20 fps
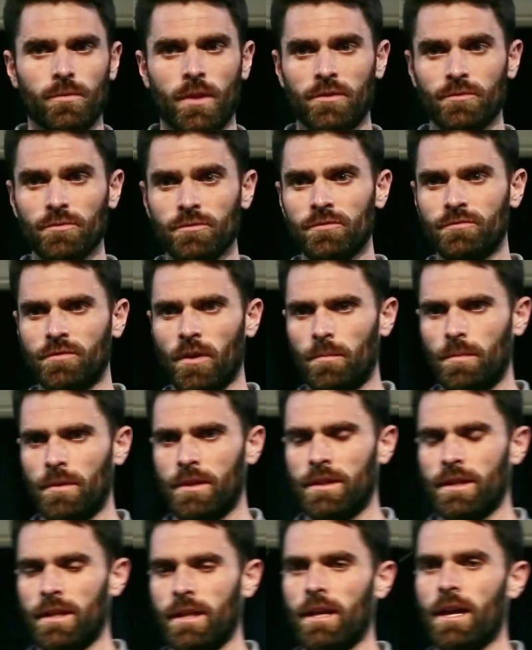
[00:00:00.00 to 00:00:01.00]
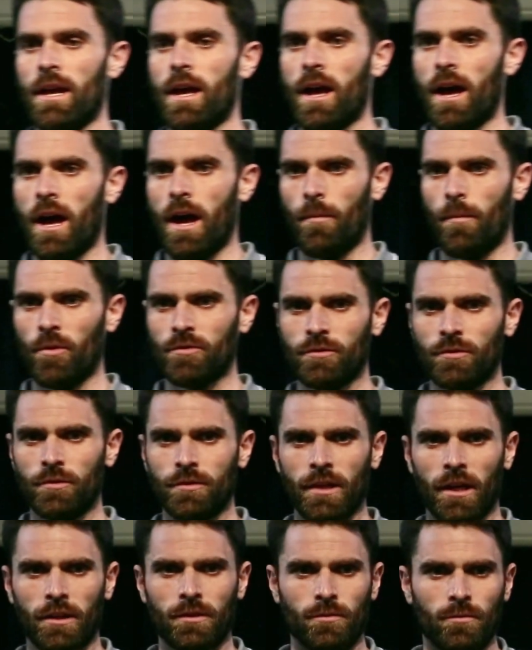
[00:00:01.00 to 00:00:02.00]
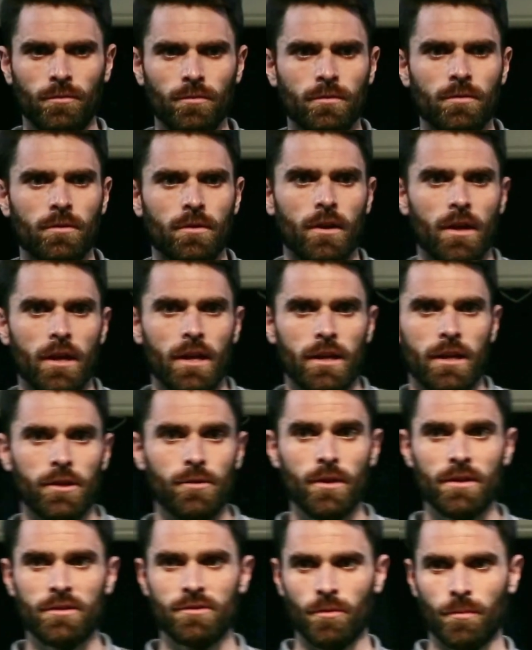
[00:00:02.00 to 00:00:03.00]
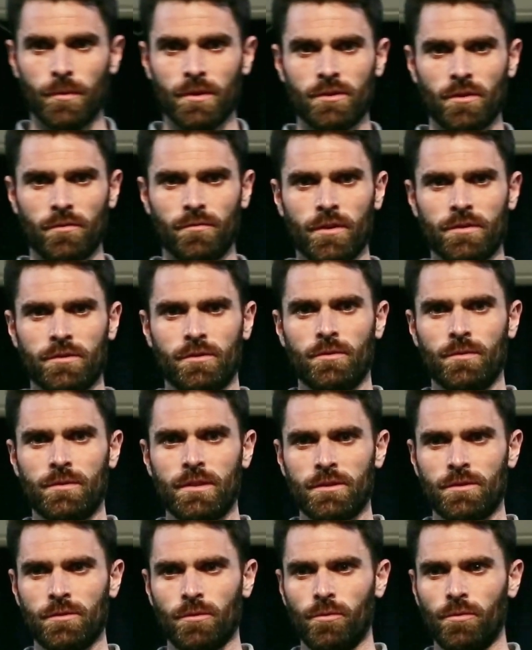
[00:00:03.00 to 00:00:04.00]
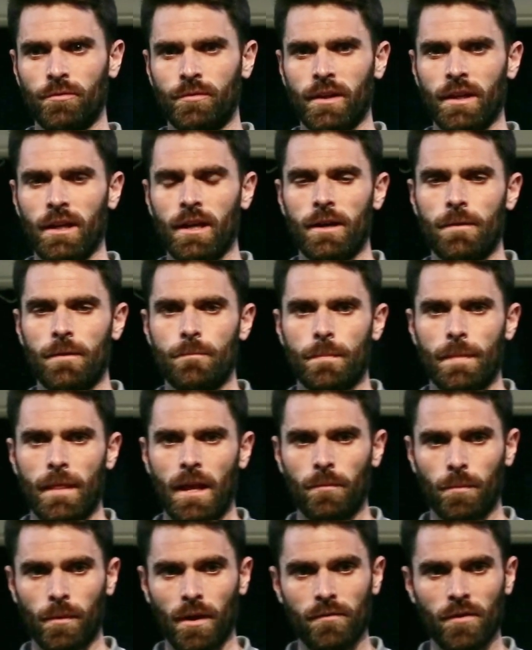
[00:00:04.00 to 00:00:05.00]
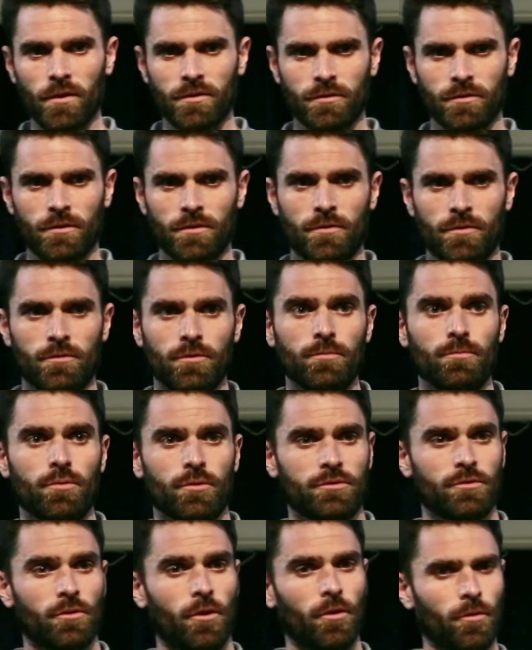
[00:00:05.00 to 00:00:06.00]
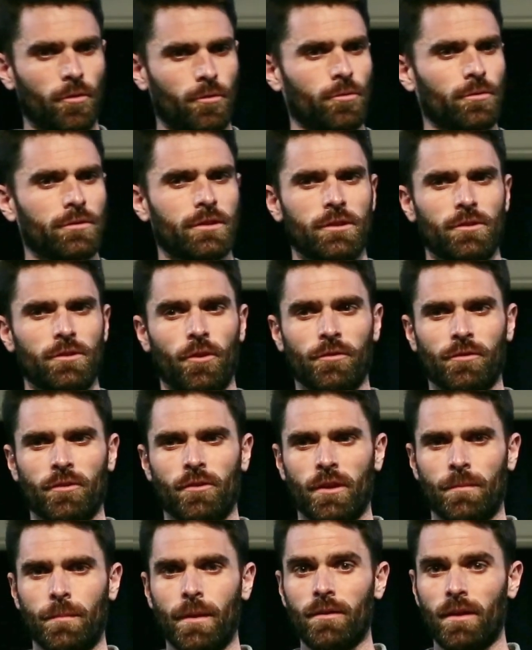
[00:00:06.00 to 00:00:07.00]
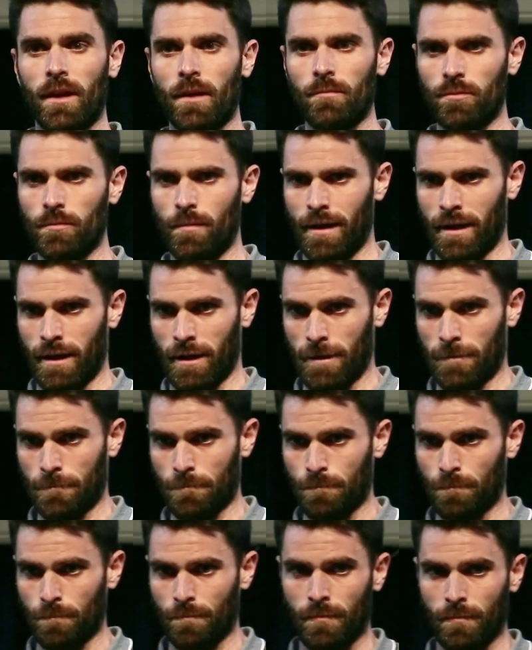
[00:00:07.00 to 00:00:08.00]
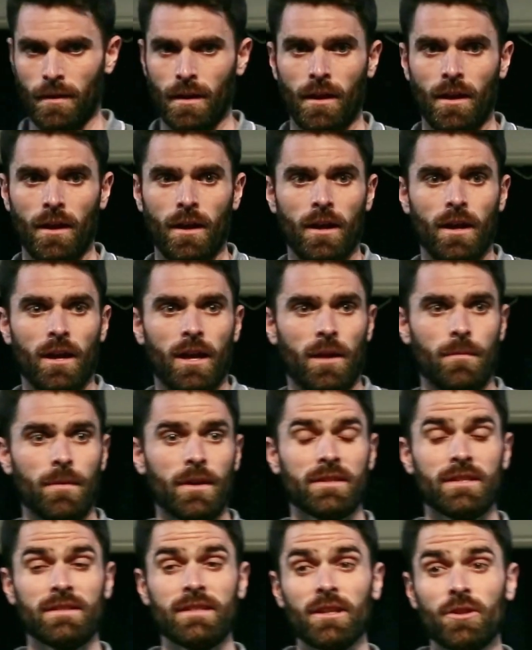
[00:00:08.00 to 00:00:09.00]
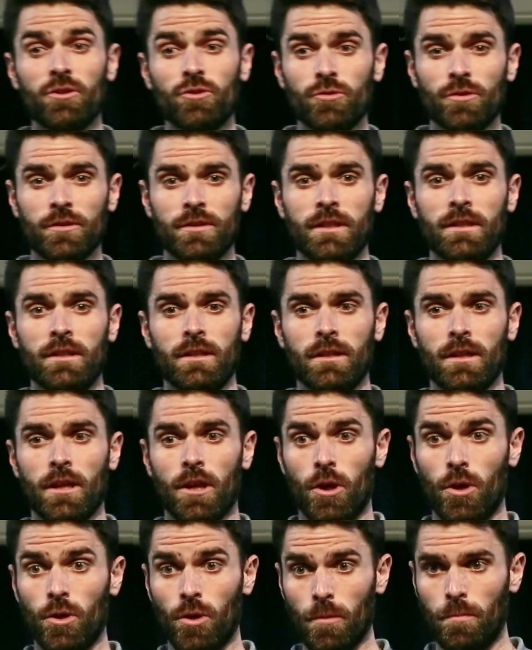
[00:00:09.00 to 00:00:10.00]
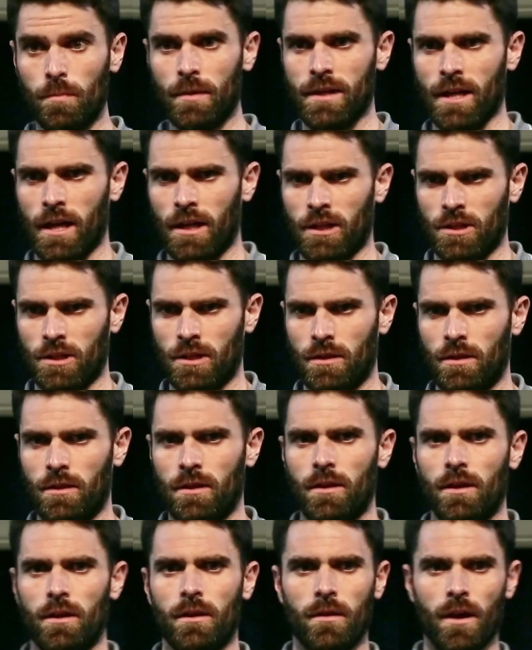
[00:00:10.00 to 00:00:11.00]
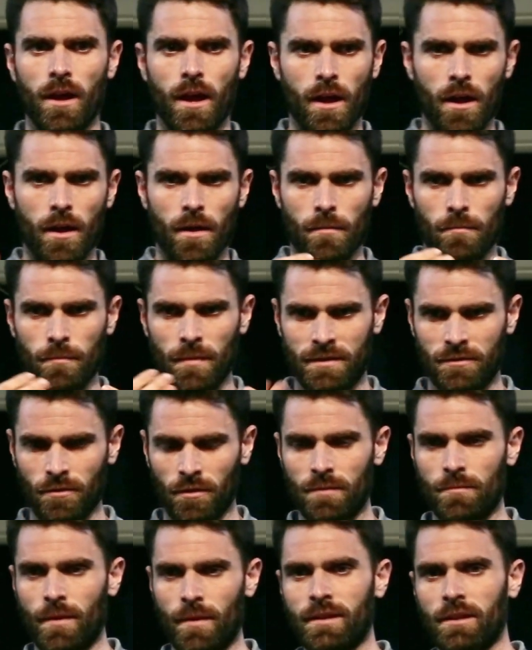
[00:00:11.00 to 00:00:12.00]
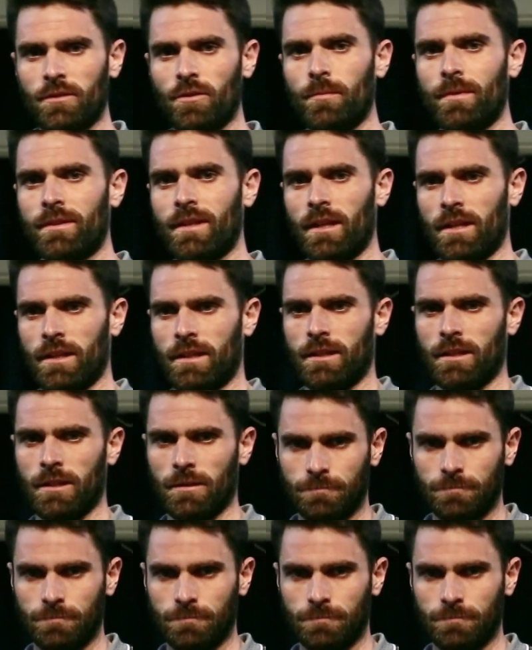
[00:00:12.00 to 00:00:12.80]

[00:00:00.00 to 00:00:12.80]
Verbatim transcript: a tous une fois plié un morceau de carton et eu la surprise de le voir celui-ci se rouvrir après avoir sauté dessus pour se rendre compte qu'il ne rentrerait pas dans la poubelle. Eh bien, c'est ça que j'utilise, le pliage, mais sur les matériaux métalliques.